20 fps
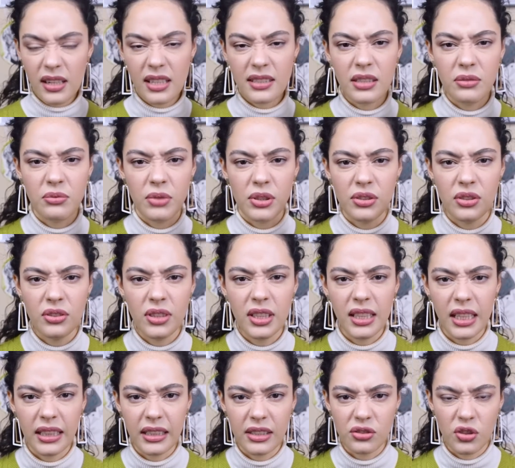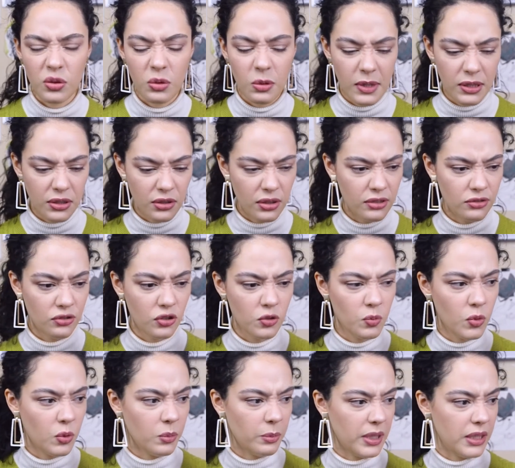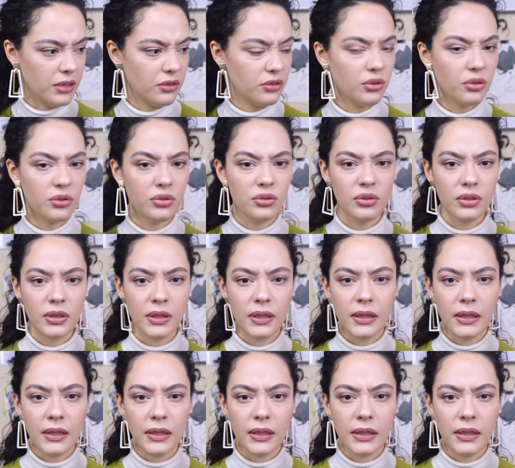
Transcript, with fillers: la situación en la que estoy viviendo en estos momentos,